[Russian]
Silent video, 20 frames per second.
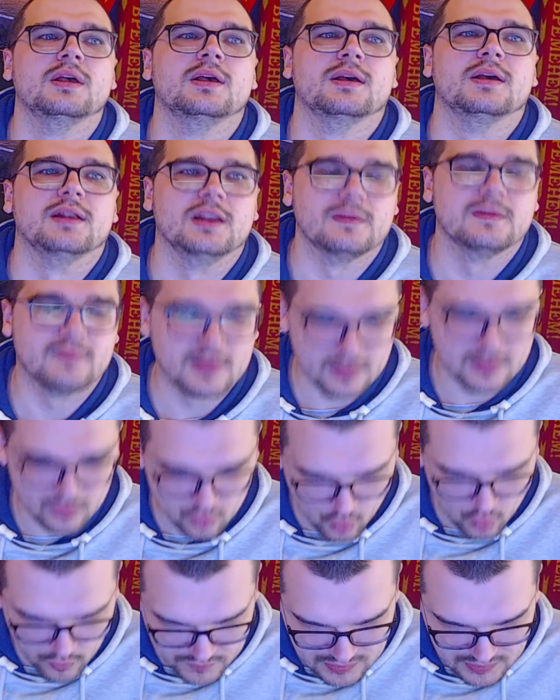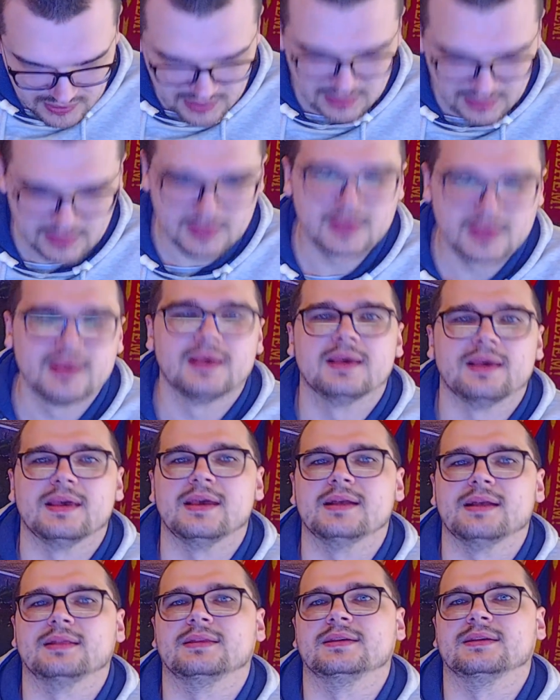Левандовский
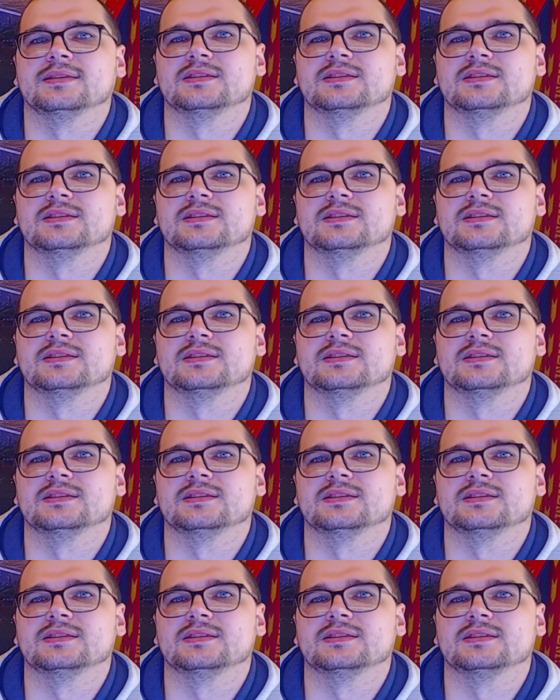это